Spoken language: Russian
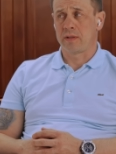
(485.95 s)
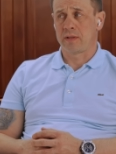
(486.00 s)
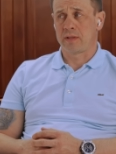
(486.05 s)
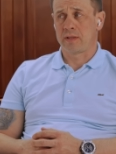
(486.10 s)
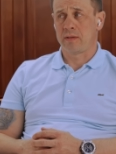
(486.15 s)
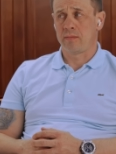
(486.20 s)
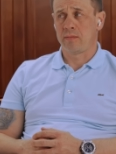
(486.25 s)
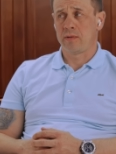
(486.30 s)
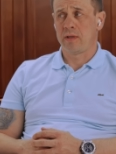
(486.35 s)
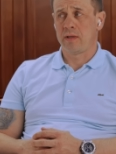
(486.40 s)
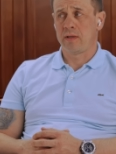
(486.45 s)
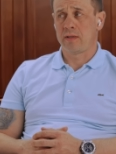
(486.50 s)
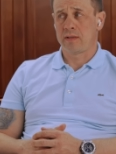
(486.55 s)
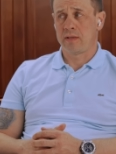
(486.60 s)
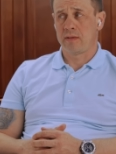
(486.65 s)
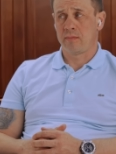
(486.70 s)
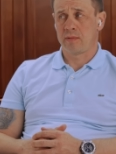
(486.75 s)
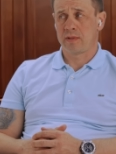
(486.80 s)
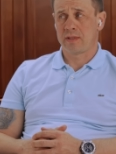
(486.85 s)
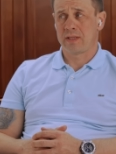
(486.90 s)
На самом деле,
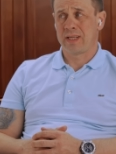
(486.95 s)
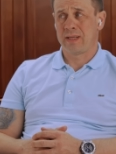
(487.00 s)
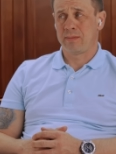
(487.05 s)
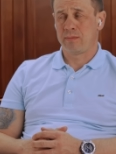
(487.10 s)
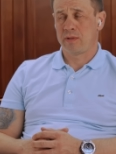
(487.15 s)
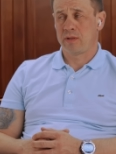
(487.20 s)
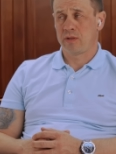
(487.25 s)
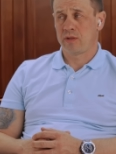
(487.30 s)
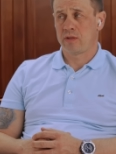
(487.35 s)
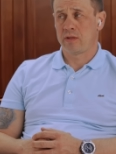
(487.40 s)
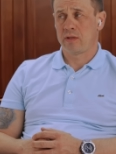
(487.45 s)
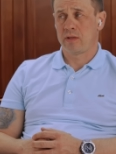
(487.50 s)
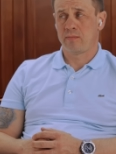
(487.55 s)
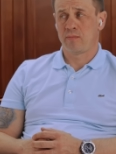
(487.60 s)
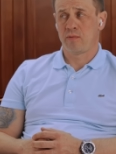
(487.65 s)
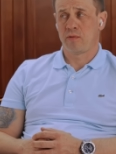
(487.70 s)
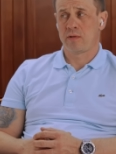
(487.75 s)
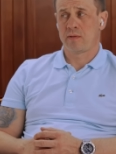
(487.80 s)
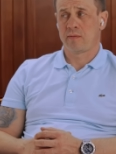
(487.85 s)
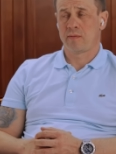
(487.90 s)
если мозгами начинать
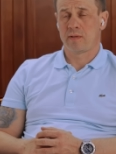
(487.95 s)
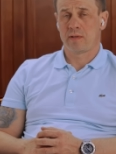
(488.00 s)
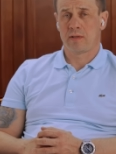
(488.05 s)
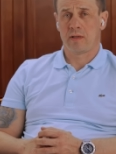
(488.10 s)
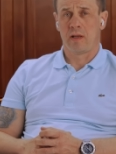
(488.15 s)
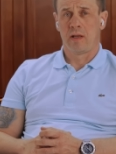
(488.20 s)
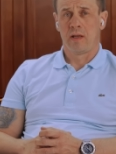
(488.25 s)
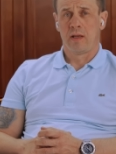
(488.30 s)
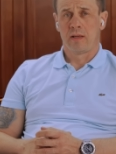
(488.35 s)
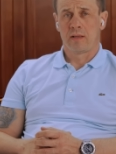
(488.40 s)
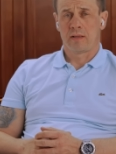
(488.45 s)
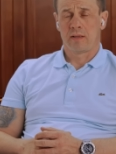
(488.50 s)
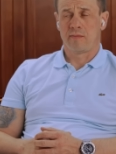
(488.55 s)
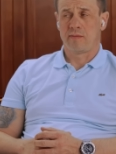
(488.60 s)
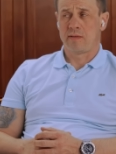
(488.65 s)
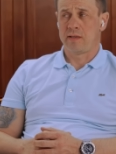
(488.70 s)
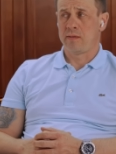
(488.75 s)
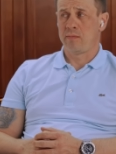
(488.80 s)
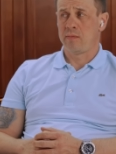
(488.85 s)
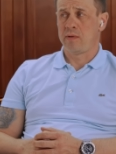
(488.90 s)
пользоваться,
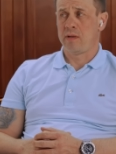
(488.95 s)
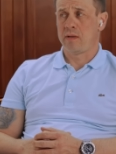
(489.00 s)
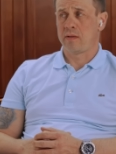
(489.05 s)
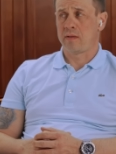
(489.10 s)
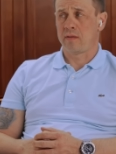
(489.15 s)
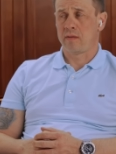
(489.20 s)
совсем Алексей нет.